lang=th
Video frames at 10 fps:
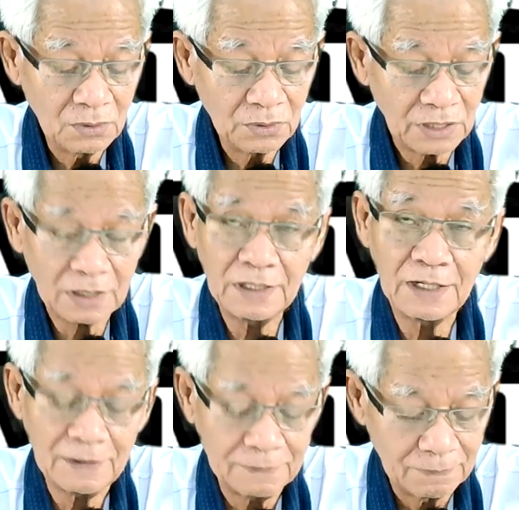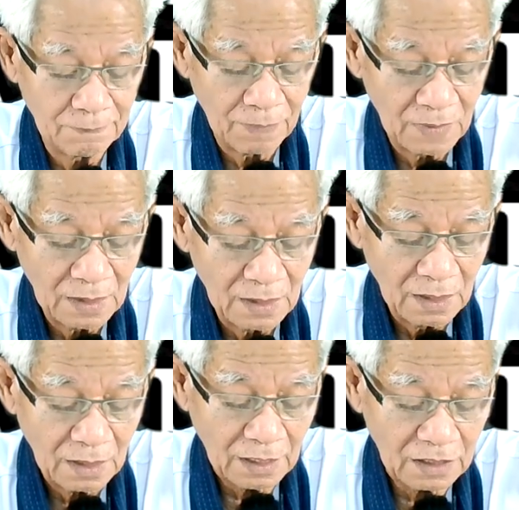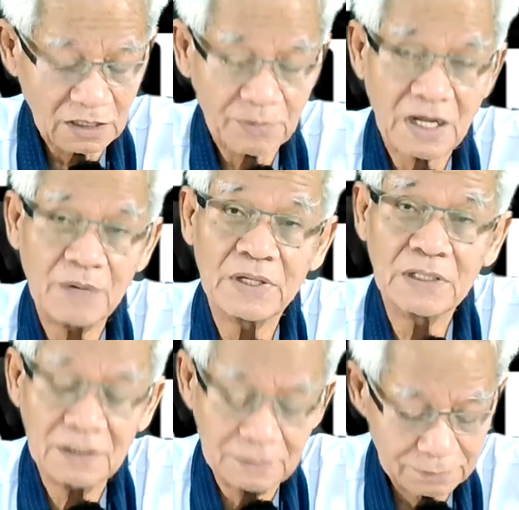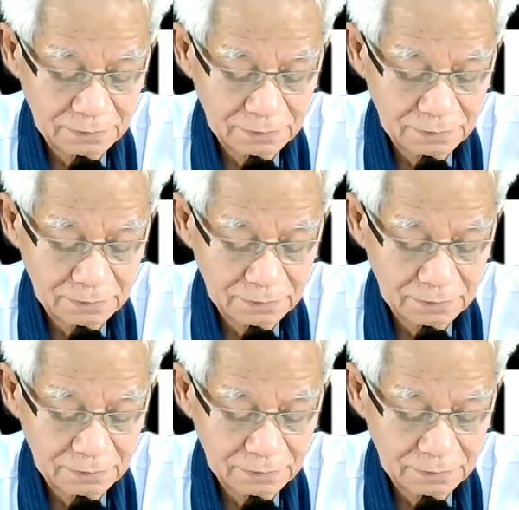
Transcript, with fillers: คุณคิดนะฮะอ่านตำรามาเยอะ